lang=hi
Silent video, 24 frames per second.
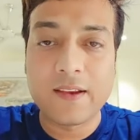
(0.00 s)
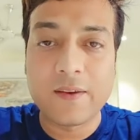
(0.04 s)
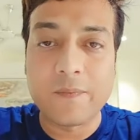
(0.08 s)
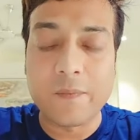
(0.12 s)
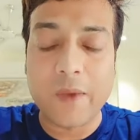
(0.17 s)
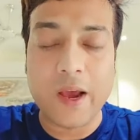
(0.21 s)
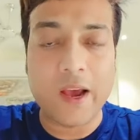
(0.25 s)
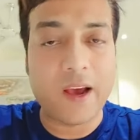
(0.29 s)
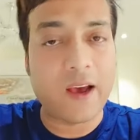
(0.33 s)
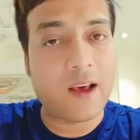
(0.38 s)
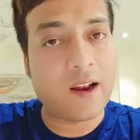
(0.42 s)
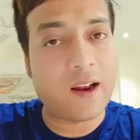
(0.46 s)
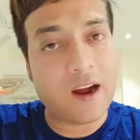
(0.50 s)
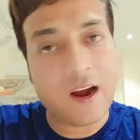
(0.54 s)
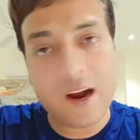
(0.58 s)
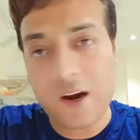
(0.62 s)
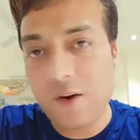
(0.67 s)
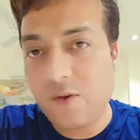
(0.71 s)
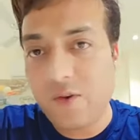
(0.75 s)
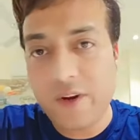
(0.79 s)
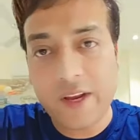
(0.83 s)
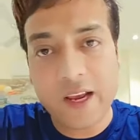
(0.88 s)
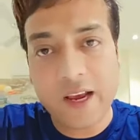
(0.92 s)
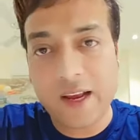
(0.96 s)
मैं
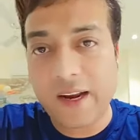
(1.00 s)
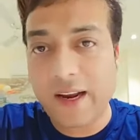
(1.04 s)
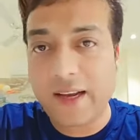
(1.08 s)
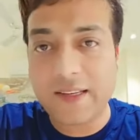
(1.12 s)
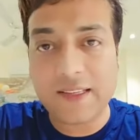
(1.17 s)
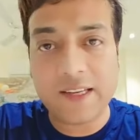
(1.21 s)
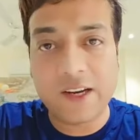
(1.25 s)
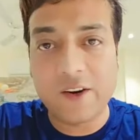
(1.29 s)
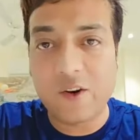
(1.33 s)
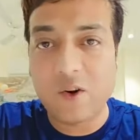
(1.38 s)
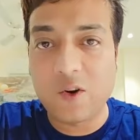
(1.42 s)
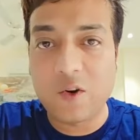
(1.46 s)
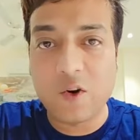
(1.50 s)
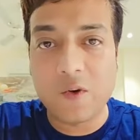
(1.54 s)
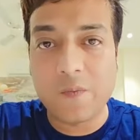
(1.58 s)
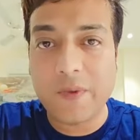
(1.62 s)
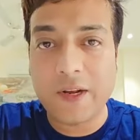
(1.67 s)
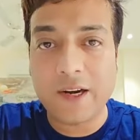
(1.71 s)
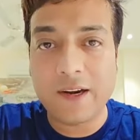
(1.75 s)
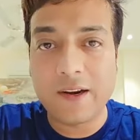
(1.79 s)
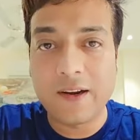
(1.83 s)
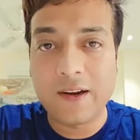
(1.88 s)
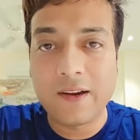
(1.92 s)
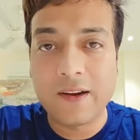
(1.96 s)
हैरान हूं यार ऐसे लोगों
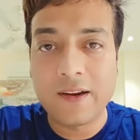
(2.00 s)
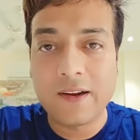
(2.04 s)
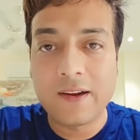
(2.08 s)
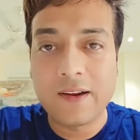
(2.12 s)
पर